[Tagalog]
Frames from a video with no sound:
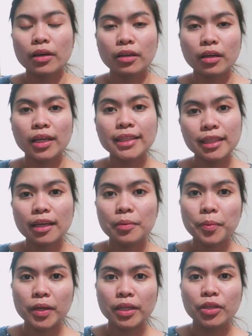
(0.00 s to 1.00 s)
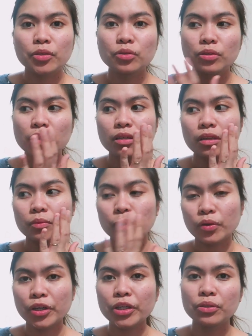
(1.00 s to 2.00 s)
ng lending company yung
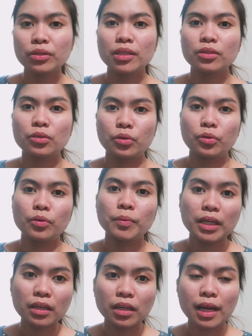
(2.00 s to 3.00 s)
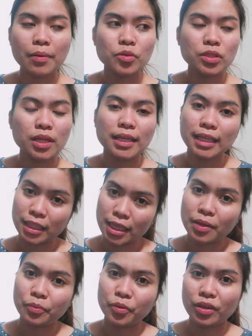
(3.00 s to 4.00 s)
broker nyo dito, magreklamo sila na
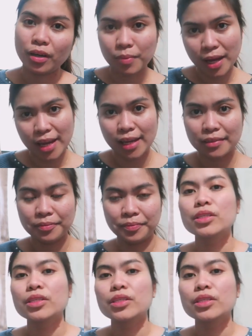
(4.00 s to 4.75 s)
hindi ka po nagbayad.